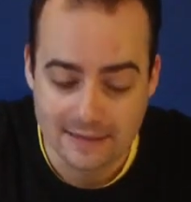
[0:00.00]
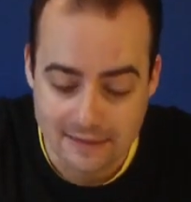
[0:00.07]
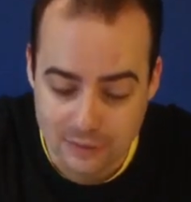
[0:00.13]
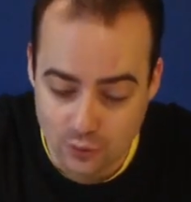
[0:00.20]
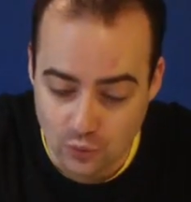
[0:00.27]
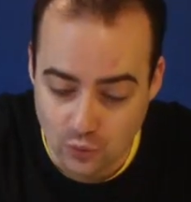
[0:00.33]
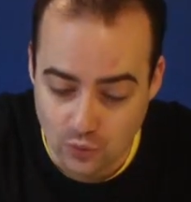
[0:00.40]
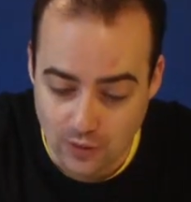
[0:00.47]

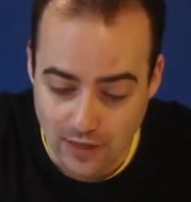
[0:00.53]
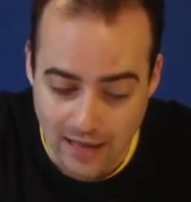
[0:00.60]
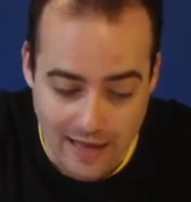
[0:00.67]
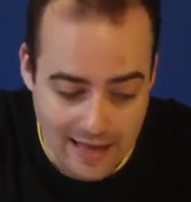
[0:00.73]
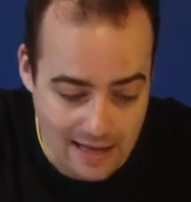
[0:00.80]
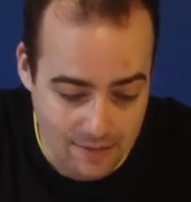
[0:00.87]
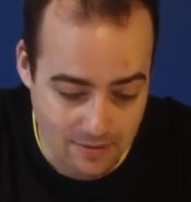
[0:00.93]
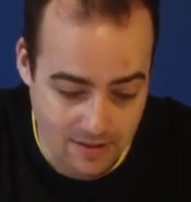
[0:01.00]
So,
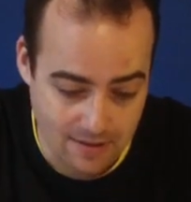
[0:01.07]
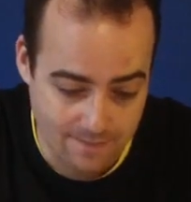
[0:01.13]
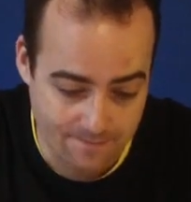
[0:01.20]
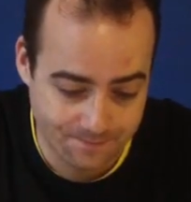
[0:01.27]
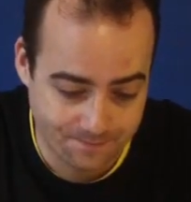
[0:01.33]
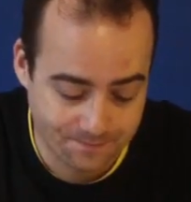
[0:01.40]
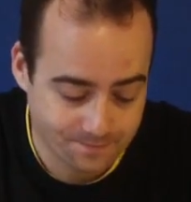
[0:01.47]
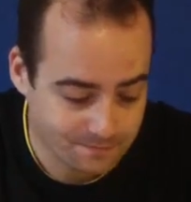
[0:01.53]
aber,
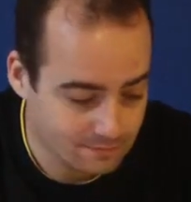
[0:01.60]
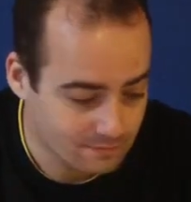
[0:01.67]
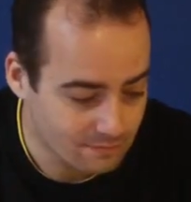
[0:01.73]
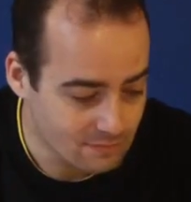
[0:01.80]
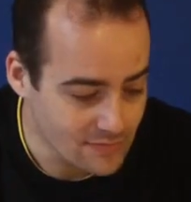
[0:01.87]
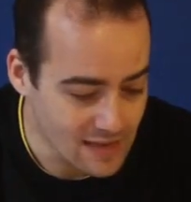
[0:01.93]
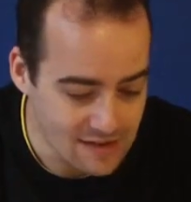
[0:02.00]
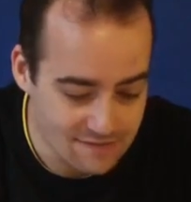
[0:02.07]

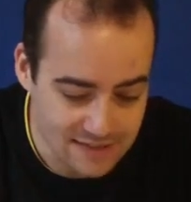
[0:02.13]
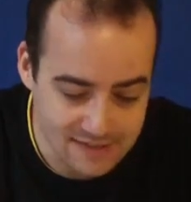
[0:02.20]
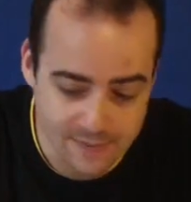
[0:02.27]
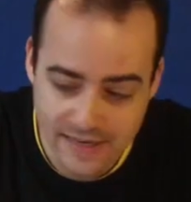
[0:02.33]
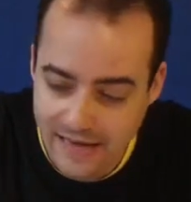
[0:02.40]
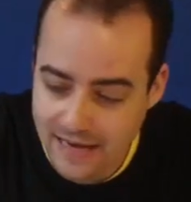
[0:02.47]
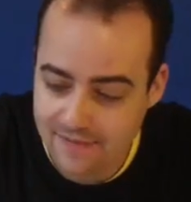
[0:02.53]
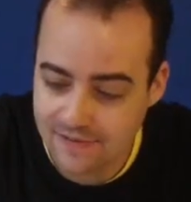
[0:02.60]
was
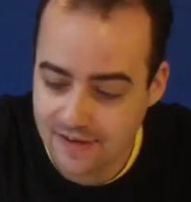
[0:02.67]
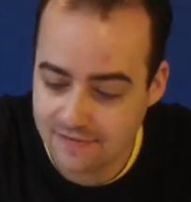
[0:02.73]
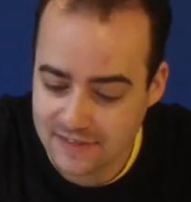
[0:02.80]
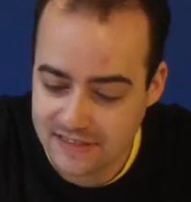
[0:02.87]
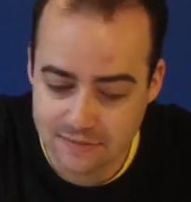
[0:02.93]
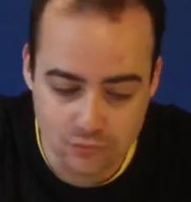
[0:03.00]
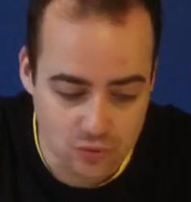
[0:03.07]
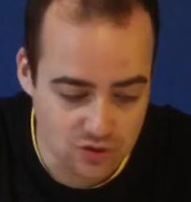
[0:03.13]
man einfach
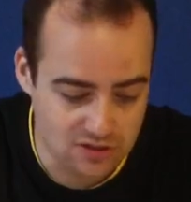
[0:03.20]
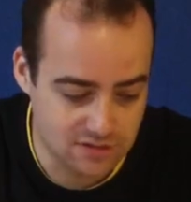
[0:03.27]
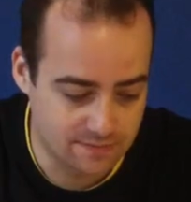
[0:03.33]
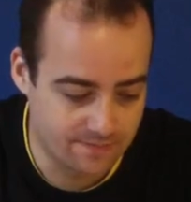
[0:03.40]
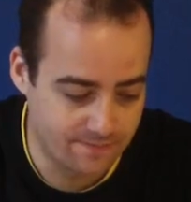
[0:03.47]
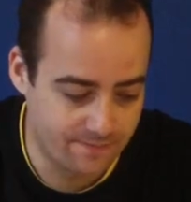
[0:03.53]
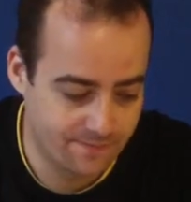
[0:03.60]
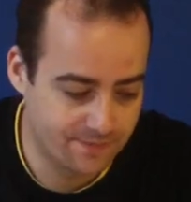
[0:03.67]
wissen muss,
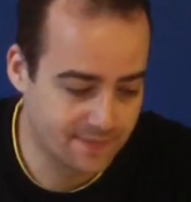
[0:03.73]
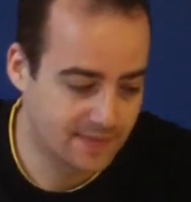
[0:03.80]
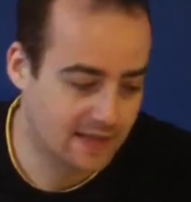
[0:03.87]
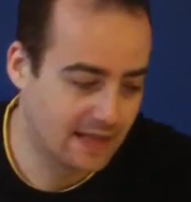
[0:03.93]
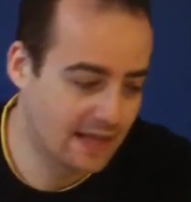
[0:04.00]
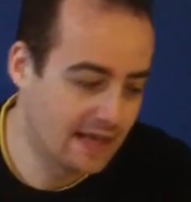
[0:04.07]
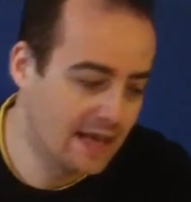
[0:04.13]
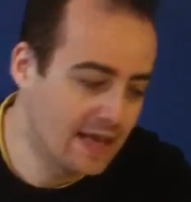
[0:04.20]

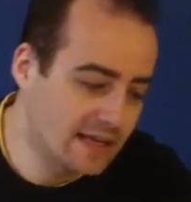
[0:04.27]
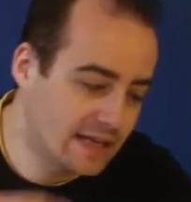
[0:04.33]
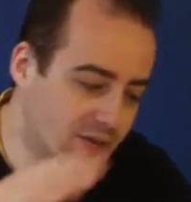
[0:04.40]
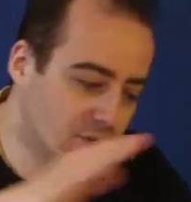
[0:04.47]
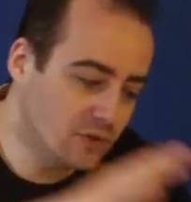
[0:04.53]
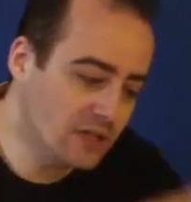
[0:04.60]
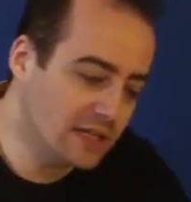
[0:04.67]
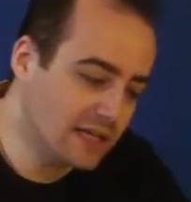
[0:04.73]

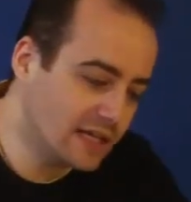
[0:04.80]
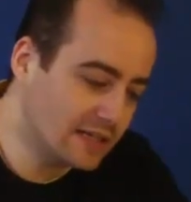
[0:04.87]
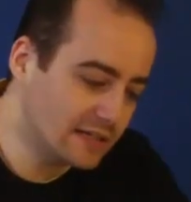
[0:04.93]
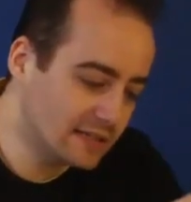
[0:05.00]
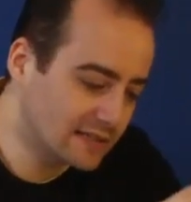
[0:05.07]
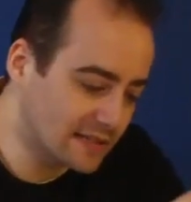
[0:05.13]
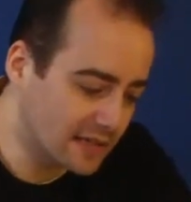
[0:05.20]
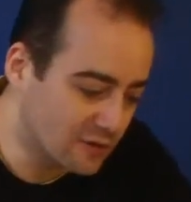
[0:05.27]
natürlich hat
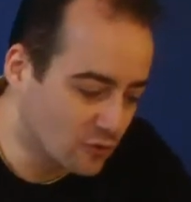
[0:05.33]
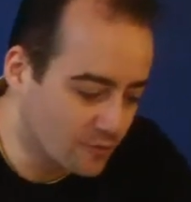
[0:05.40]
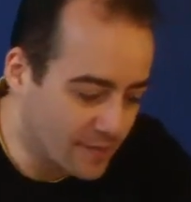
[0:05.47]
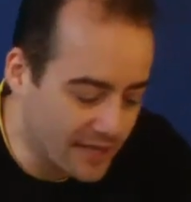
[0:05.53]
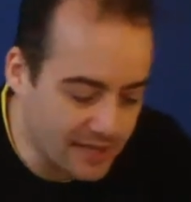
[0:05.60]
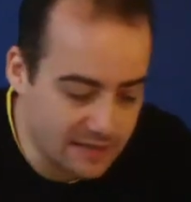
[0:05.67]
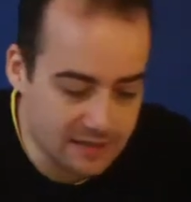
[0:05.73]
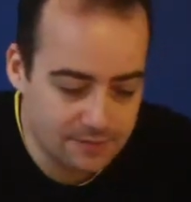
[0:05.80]
das
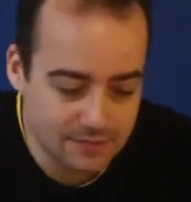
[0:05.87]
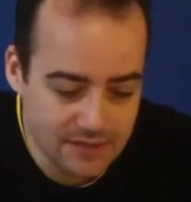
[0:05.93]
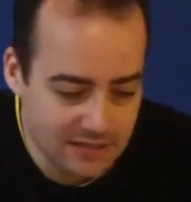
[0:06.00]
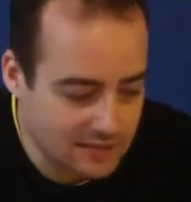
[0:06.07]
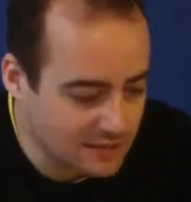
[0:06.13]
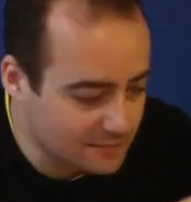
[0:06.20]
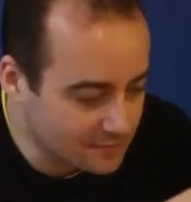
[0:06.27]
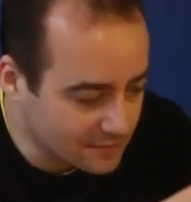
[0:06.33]
Argument
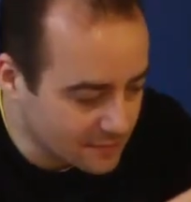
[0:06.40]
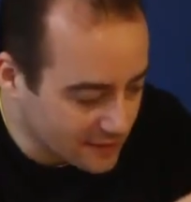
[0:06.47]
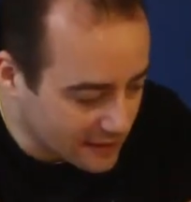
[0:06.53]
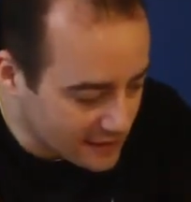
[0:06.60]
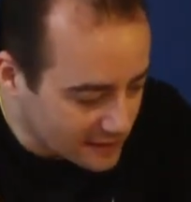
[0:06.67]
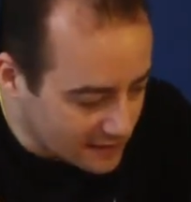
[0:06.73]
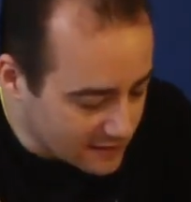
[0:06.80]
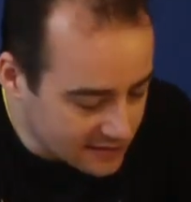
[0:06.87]
mit dem
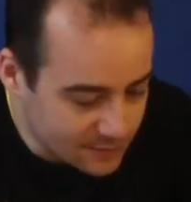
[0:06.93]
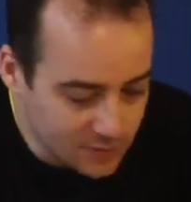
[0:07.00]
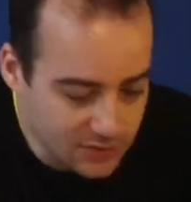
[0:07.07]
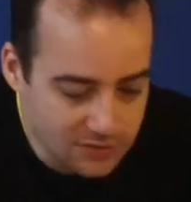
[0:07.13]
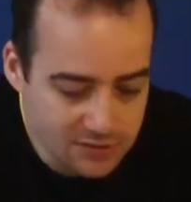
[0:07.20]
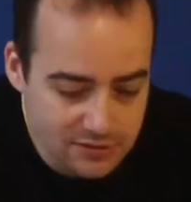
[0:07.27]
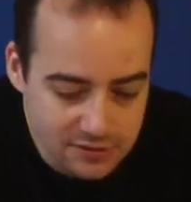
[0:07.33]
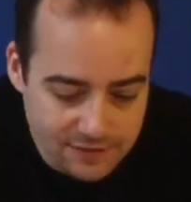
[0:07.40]

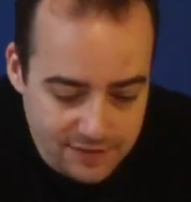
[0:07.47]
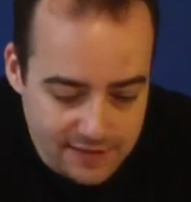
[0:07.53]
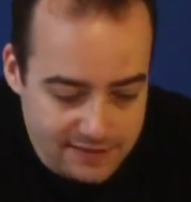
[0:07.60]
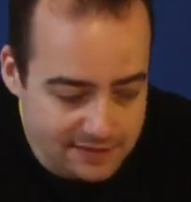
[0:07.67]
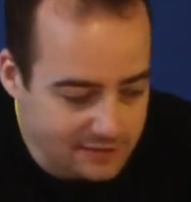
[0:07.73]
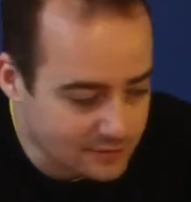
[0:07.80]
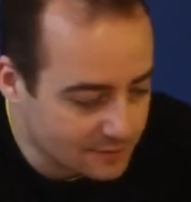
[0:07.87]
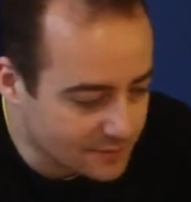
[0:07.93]
Realismus und
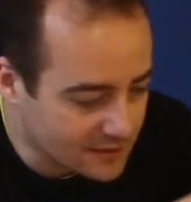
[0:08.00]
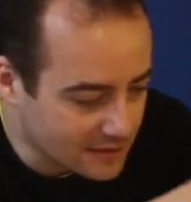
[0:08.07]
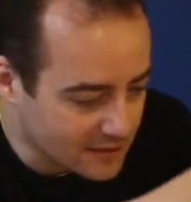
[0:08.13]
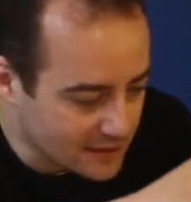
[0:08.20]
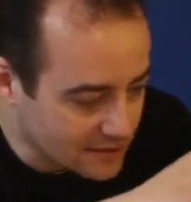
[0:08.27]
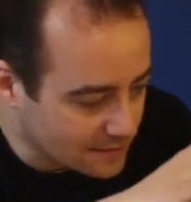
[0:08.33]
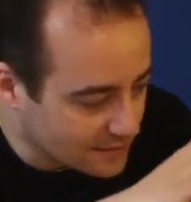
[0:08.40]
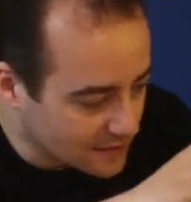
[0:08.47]
sowas und mit
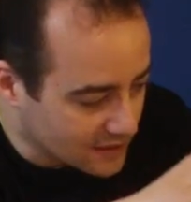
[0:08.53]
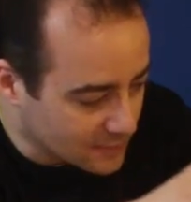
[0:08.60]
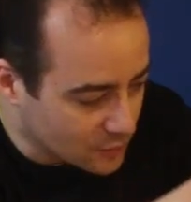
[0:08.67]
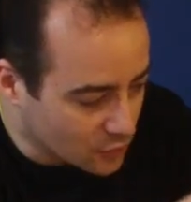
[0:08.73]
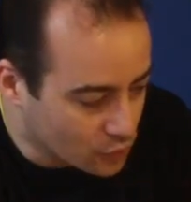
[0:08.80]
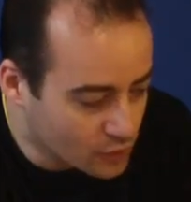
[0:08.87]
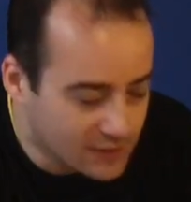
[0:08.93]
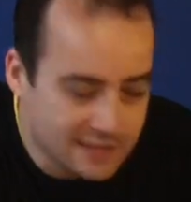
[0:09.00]
dem, mit
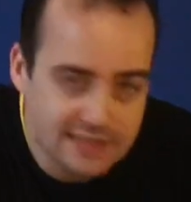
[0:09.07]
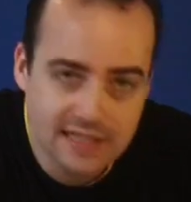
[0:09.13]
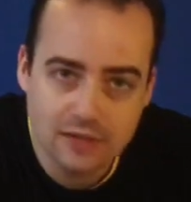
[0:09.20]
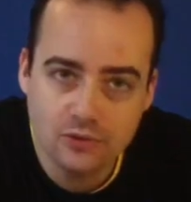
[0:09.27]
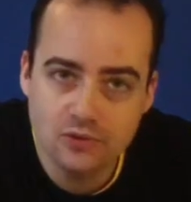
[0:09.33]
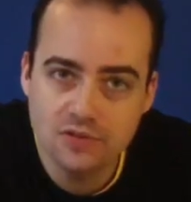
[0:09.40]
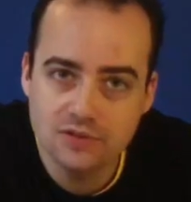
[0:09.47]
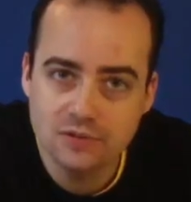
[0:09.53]
dem coolen
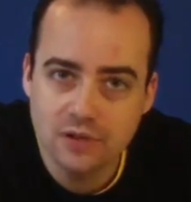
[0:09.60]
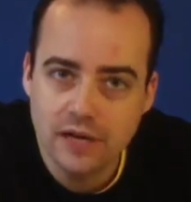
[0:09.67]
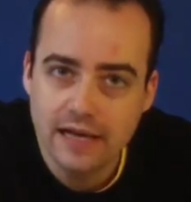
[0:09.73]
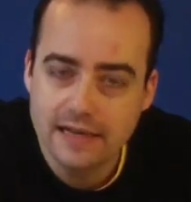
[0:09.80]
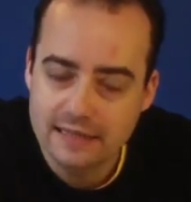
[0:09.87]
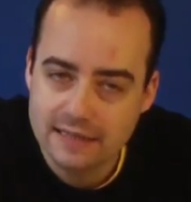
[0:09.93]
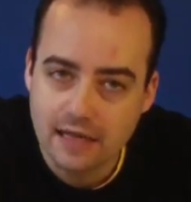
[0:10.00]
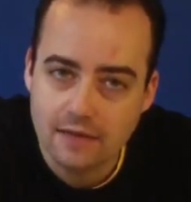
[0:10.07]
Sound und so,
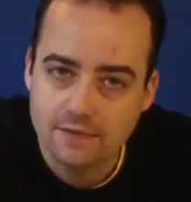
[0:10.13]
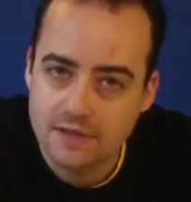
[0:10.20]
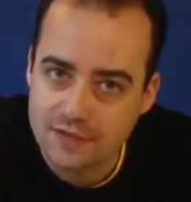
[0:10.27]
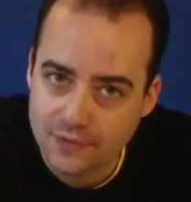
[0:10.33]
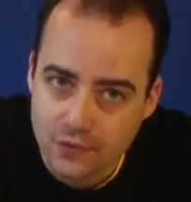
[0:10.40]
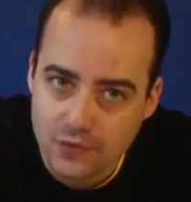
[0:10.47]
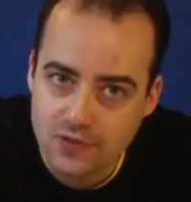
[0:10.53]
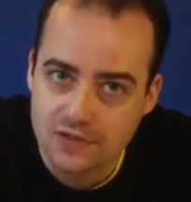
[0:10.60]
das hat
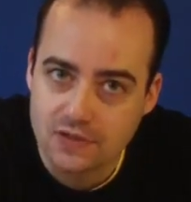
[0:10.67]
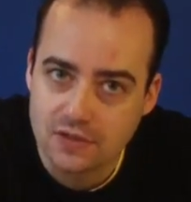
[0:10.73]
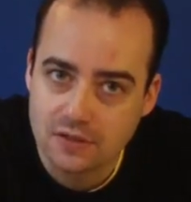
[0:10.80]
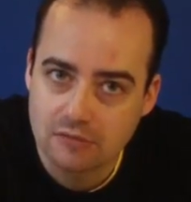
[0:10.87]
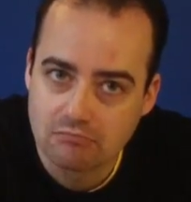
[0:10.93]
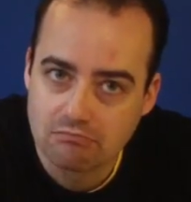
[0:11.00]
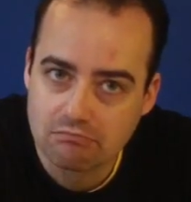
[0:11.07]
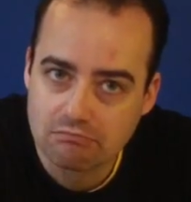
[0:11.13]
was für sich.